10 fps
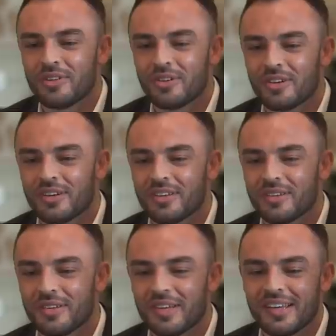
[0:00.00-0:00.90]
trochę,
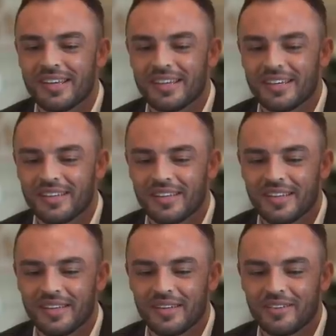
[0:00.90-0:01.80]
e,
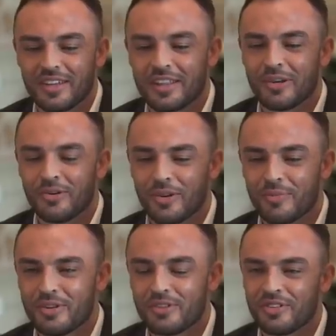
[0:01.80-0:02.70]

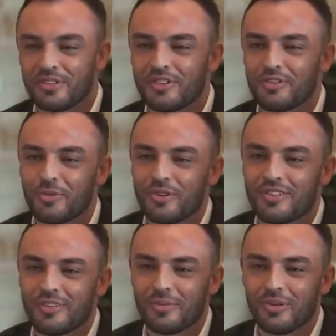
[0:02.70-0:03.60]
zatankujemy troszeczkę
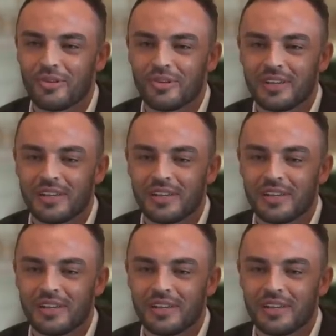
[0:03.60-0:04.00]
słońca, bo